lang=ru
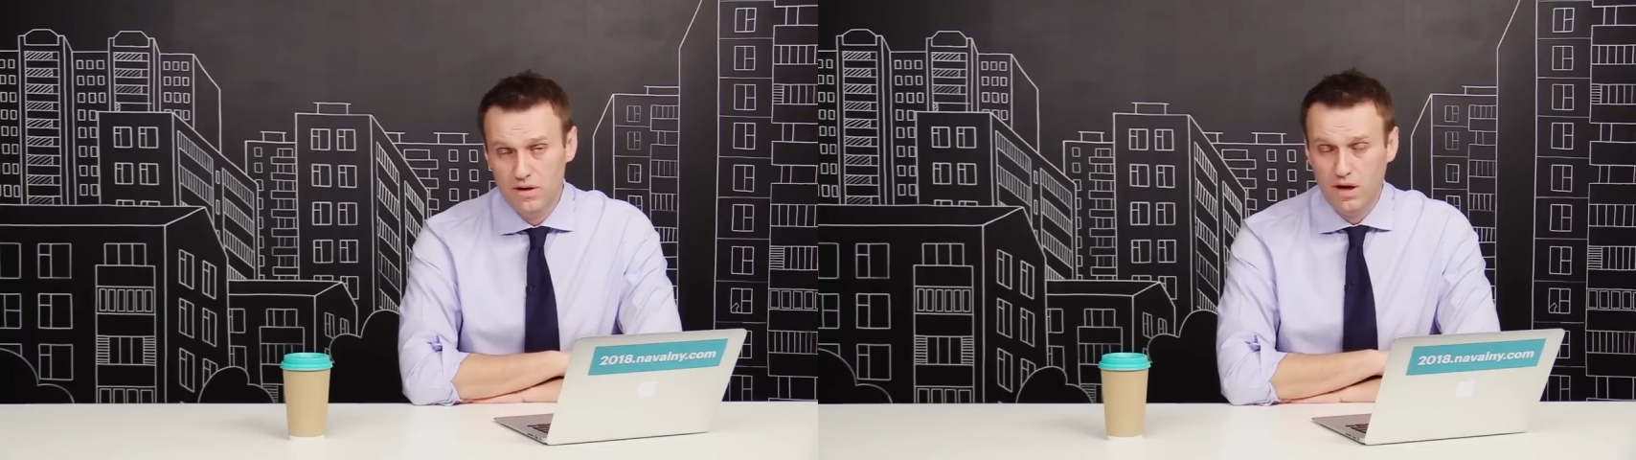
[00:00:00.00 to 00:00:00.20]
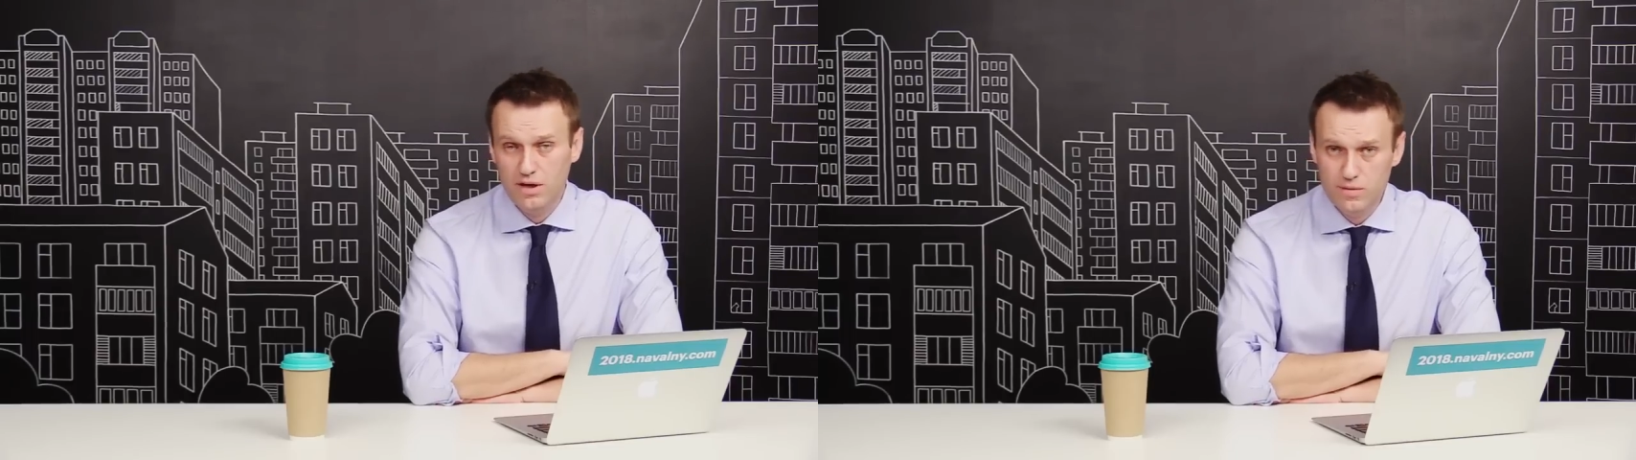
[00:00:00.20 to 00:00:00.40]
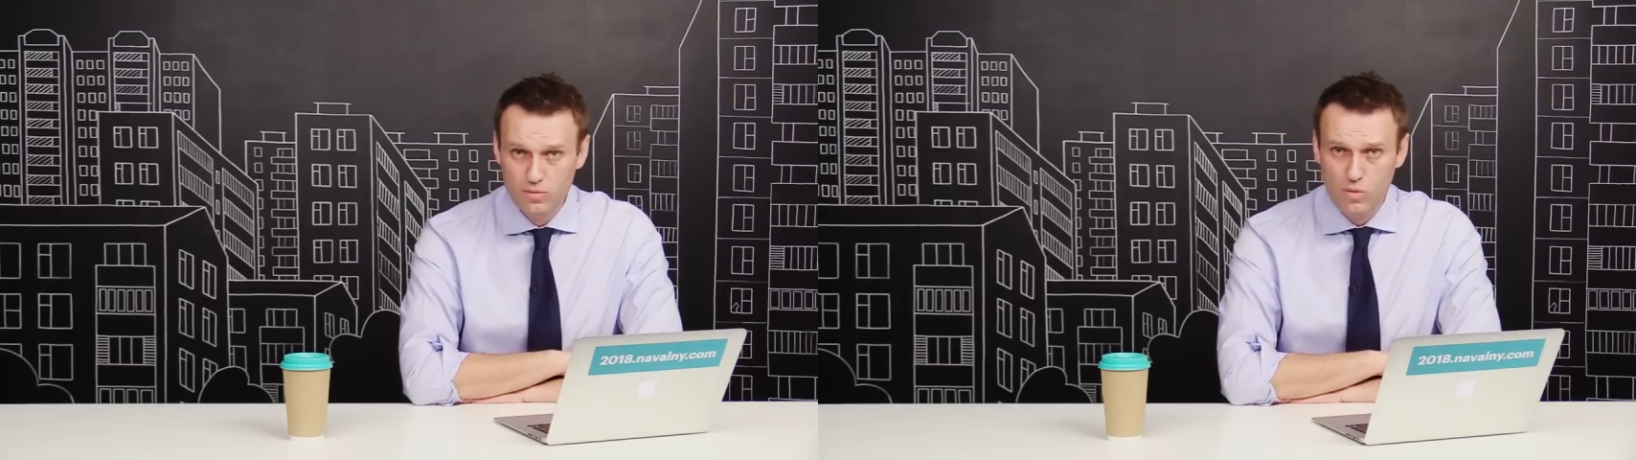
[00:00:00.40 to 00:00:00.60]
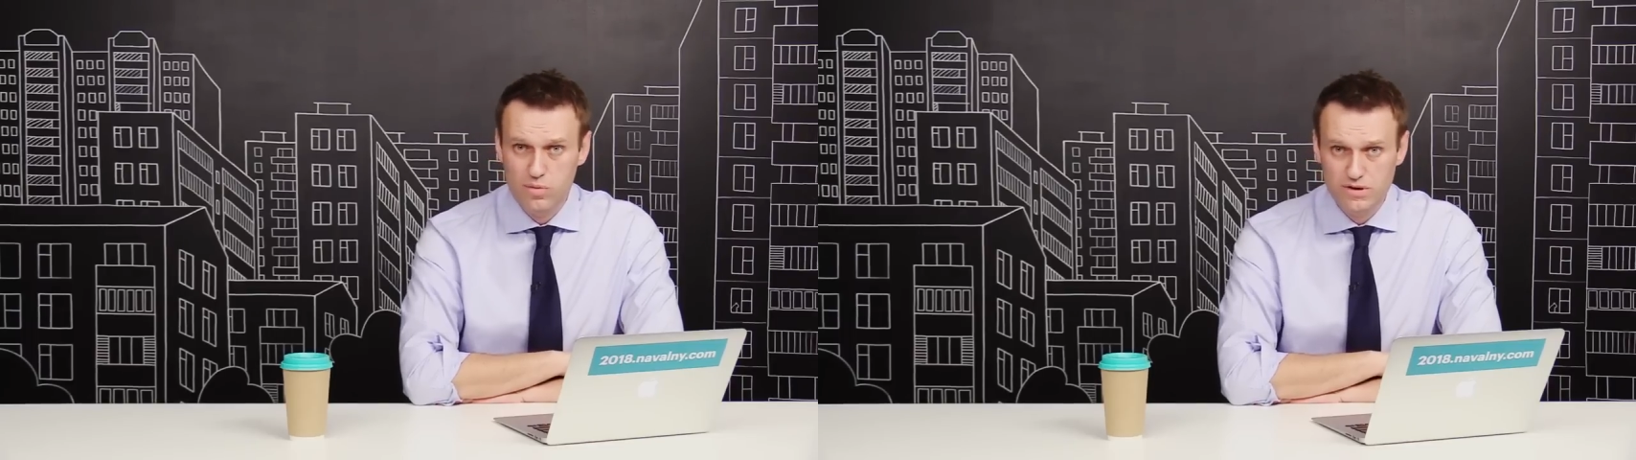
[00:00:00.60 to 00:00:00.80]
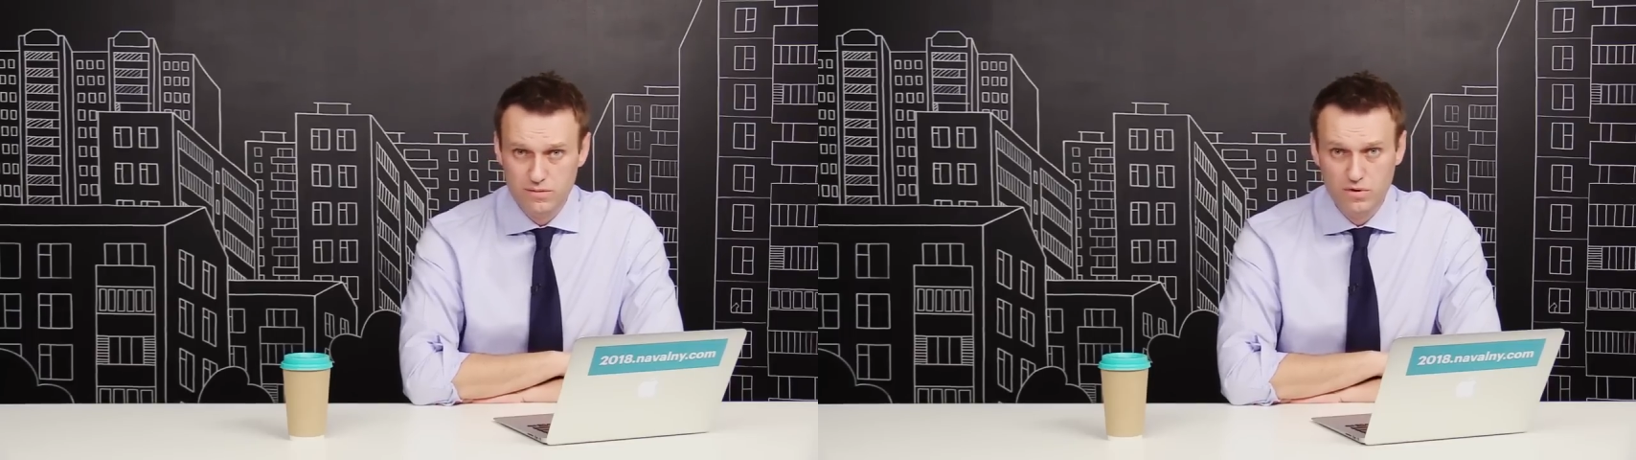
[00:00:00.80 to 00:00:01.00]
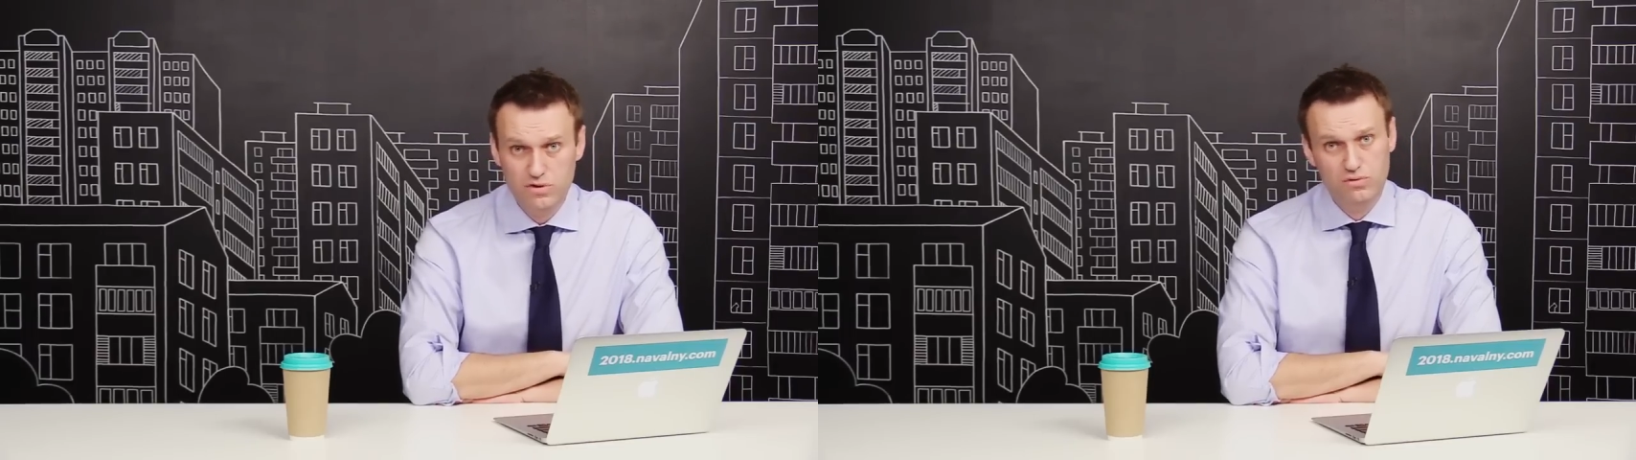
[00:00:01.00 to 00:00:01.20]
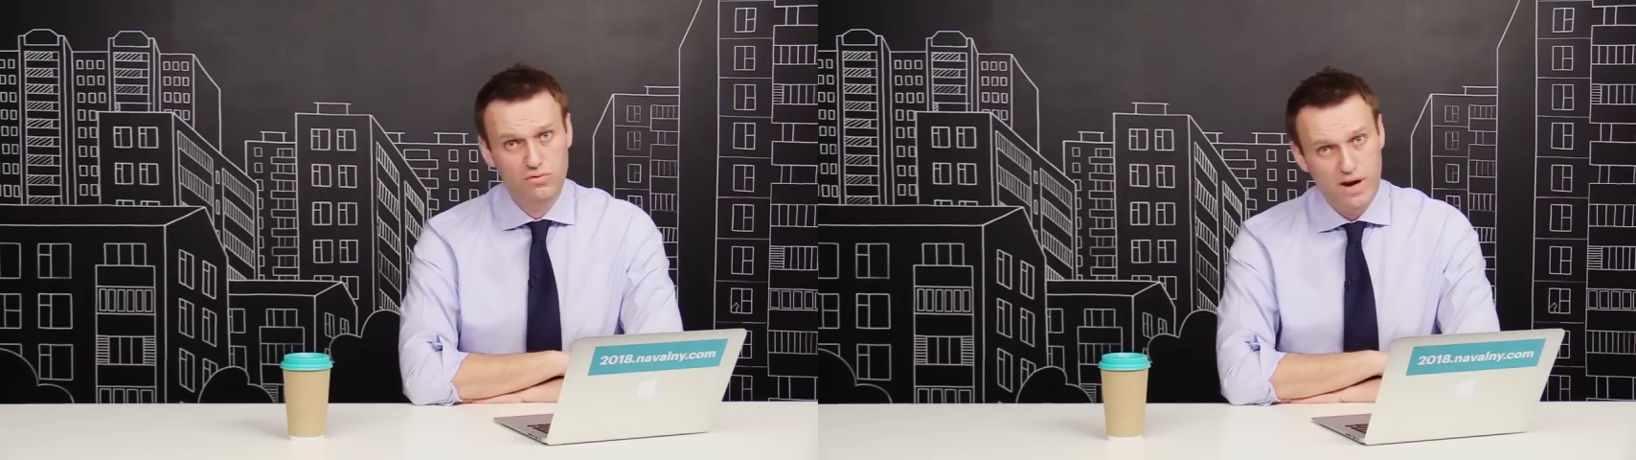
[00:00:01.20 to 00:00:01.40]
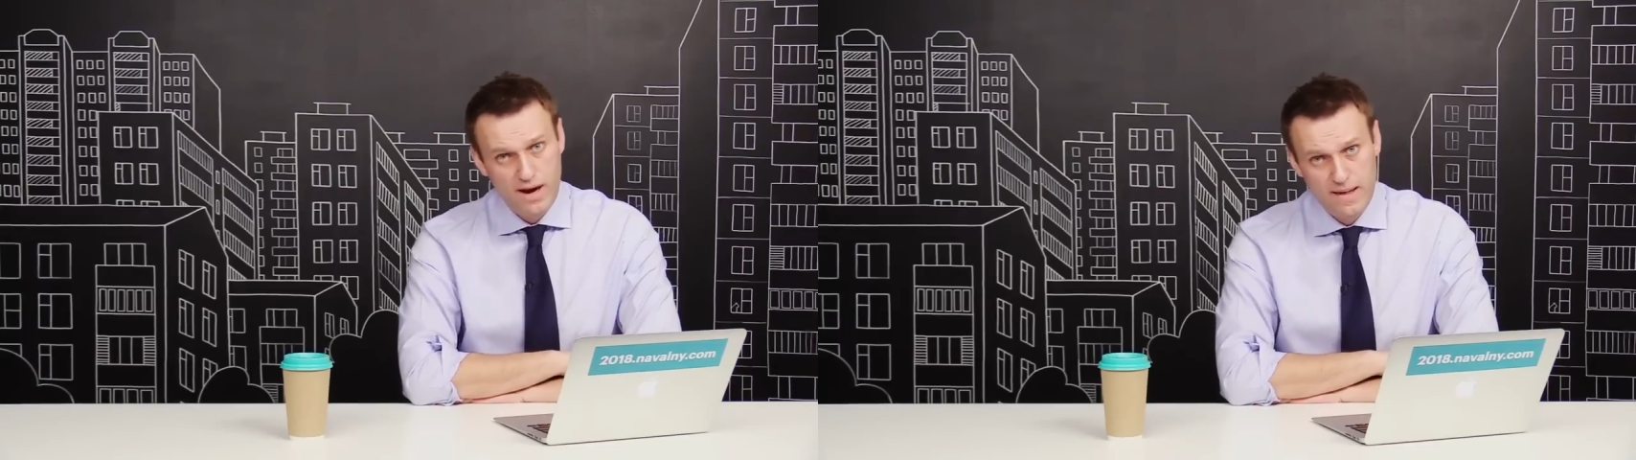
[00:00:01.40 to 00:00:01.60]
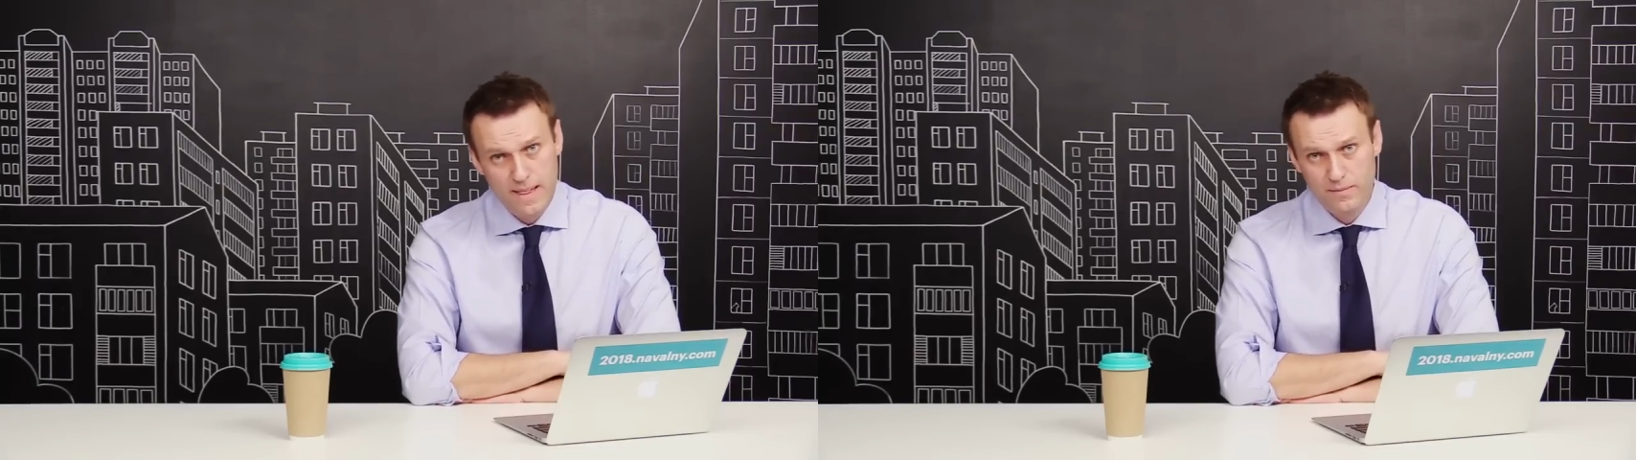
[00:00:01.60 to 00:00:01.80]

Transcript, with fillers: каким образом из нуля